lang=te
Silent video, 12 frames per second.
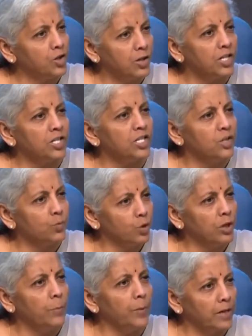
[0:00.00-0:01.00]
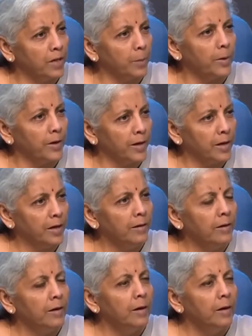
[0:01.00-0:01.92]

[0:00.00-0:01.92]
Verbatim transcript: కన్స్ట్రక్షన్స్ మొదలు పెట్టినప్పటికీ